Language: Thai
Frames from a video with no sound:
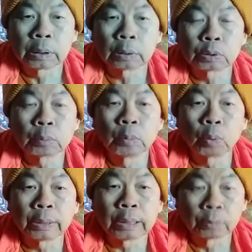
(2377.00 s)
งทีก็ชั่วโมง
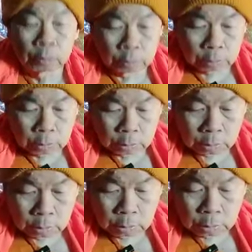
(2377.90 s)
เดียว
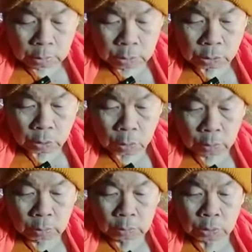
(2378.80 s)
สอง
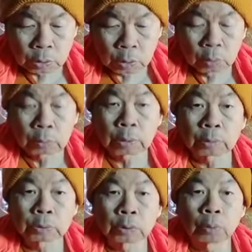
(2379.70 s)
สอง
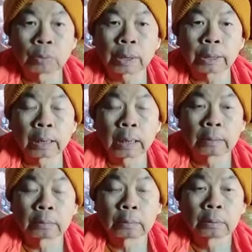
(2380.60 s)
สองรายการ
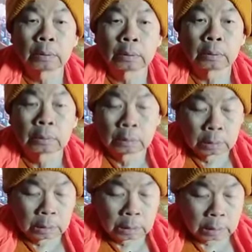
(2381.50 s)

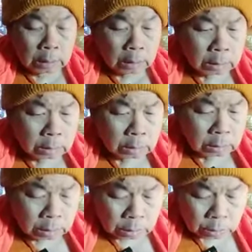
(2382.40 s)
นะถ้า
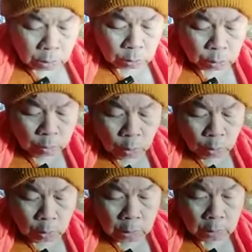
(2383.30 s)
สองชั่วโมง
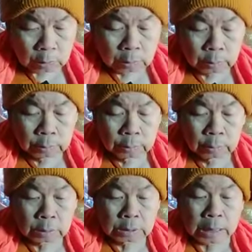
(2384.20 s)
ก็
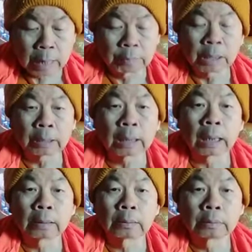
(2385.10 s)
สามราย
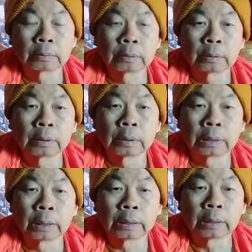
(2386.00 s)
การ
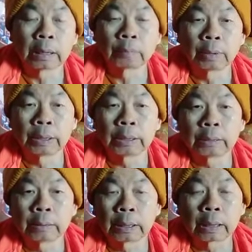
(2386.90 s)
นะอย่างวันนี้เนี่
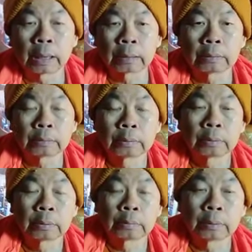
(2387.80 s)
ย รายกา
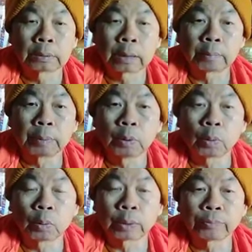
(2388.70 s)
รัตรปิฎ
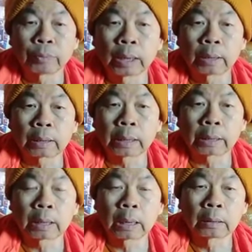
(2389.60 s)
กลอยฟ้าราย
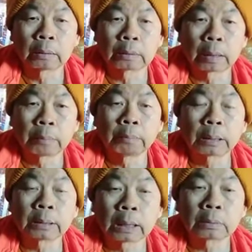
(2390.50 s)
การธรรม
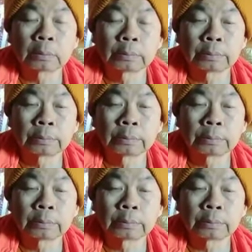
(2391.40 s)
ทัศน์